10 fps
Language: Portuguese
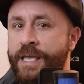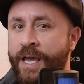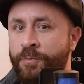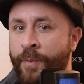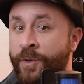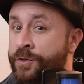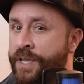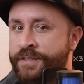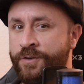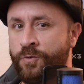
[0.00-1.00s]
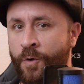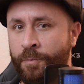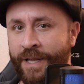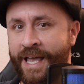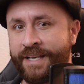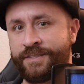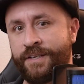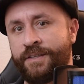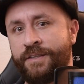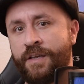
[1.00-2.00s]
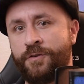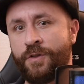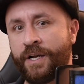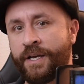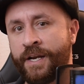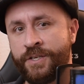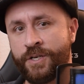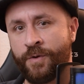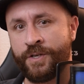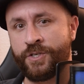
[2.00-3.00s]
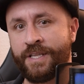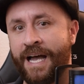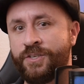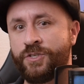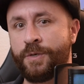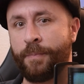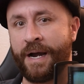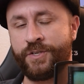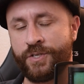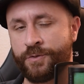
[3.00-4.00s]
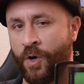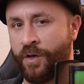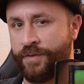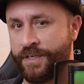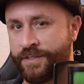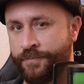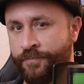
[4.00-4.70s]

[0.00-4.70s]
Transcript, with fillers: e era uma manutenção complexa devido à grande quantidade de partes móveis.